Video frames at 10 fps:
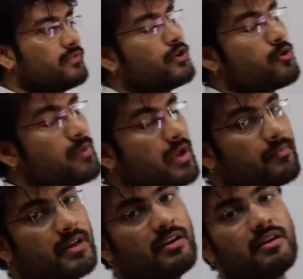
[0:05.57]
वीडियो में
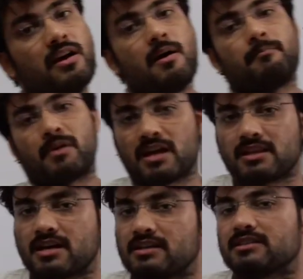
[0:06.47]
हमने पढ़ा
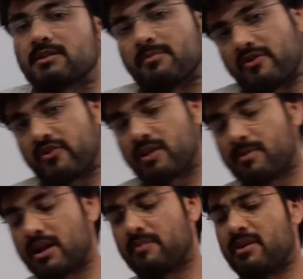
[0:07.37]
था सिमेट्री के
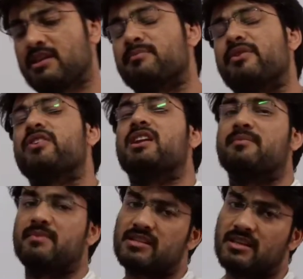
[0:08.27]
बारे में सिमेट्री
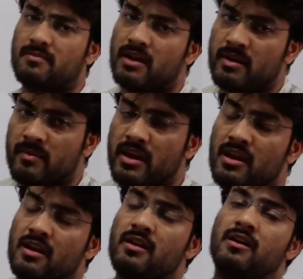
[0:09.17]
एलिमेंट्स के बारे में
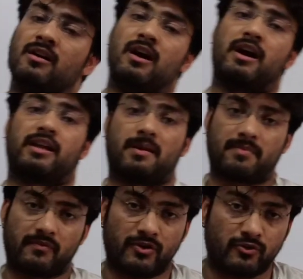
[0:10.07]
अगर आपने
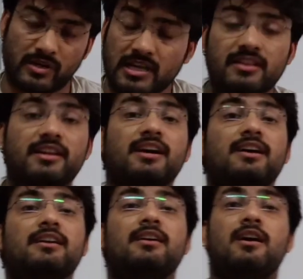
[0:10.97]
वीडियो नहीं देखा
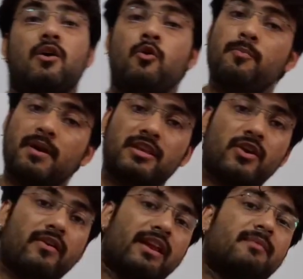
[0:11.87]
है ऊपर दिए
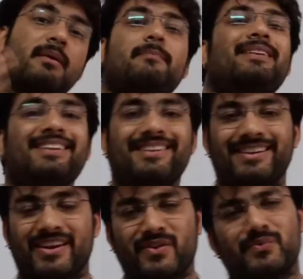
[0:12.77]
हुए लिंक में आप क्लिक
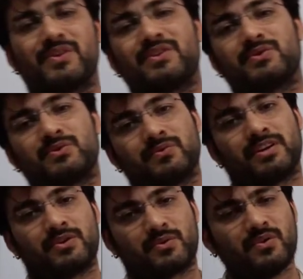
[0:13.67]
करके उस
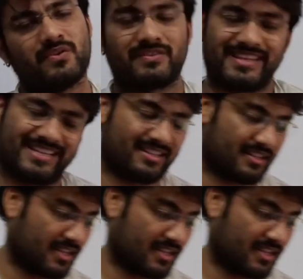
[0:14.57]
वीडियो को देख सकते